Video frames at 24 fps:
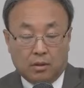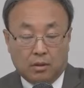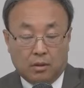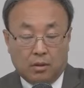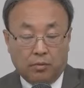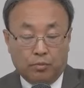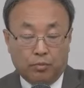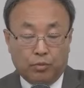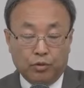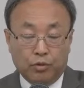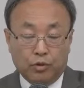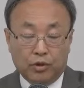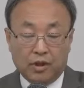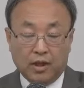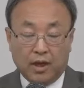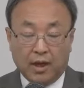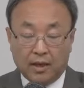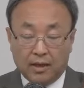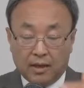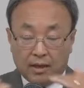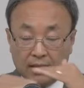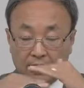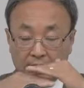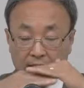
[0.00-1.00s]
그
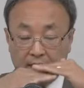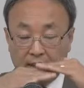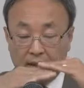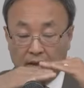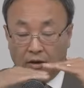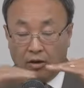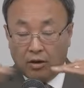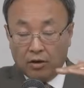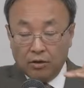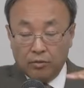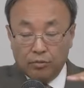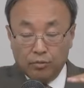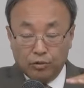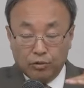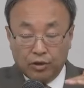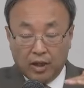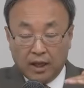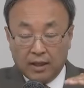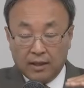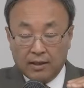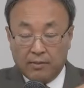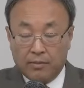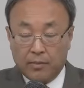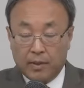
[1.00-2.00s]
물들의 끝이 얼음으로
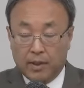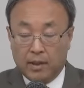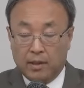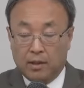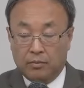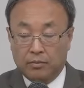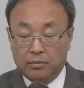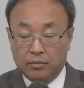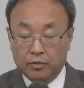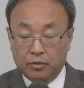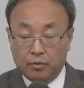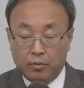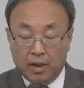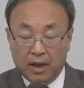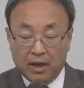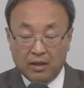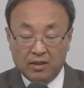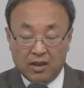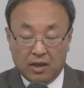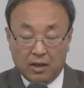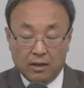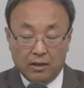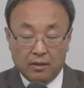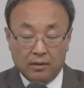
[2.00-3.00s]
되어 있단 말이에요. 무슨
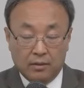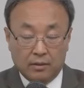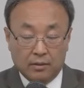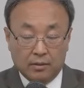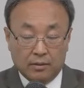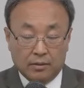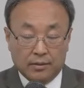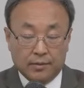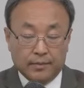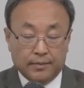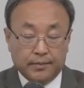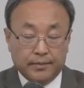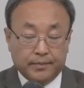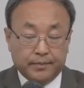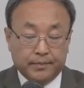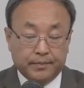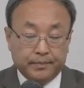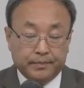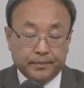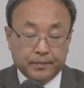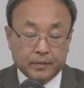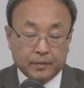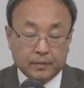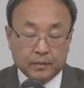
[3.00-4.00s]
말인지 알아요?
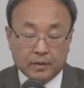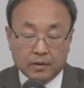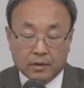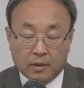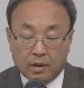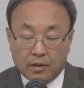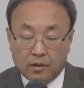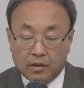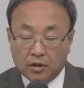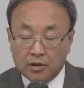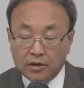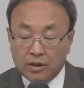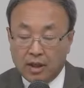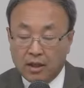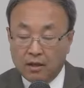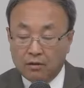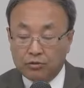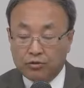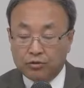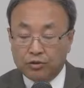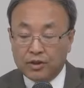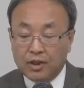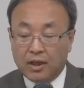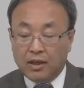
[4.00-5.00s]
그게 첫째
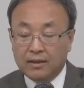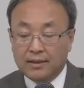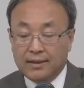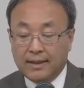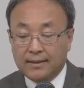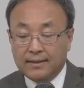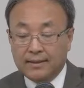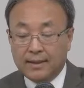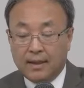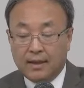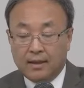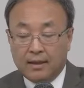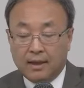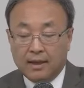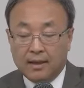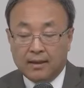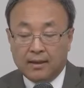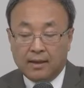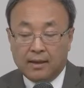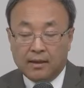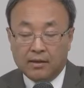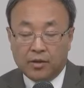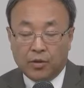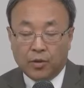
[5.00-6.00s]
하늘, 둘째 하늘, 셋째 하늘에
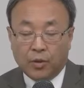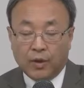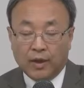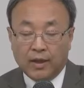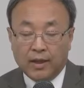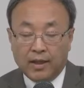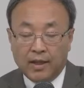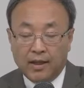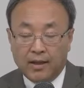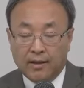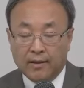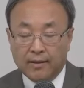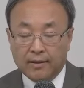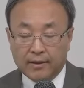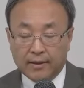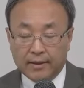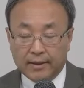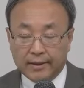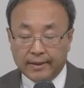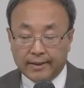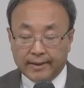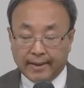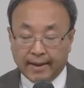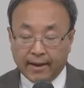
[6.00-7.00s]
대한 교리인데
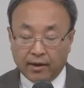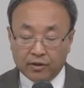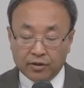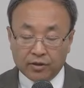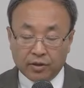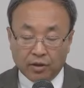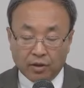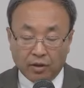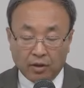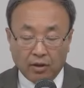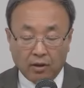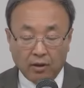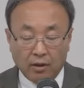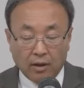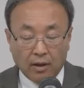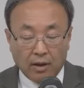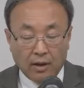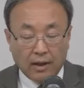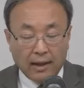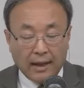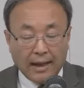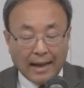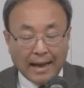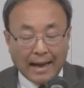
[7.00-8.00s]
개혁성경
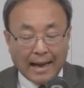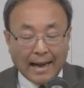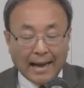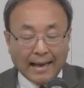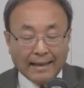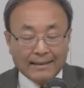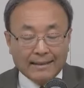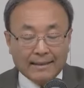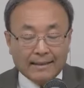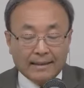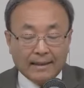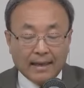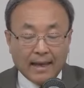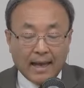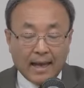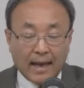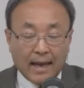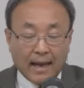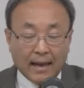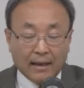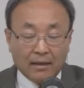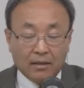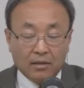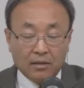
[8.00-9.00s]
하늘의
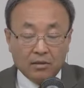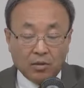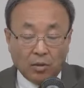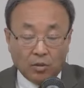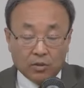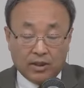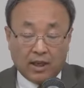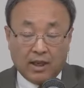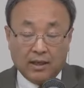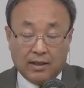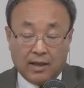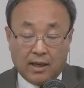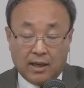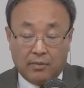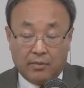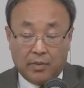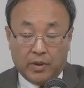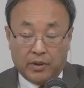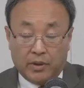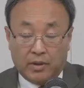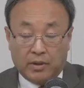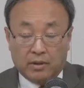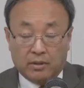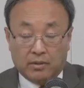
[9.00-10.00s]
하늘도 찬양하면
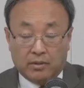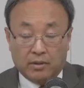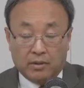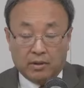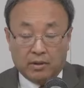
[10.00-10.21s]
돼.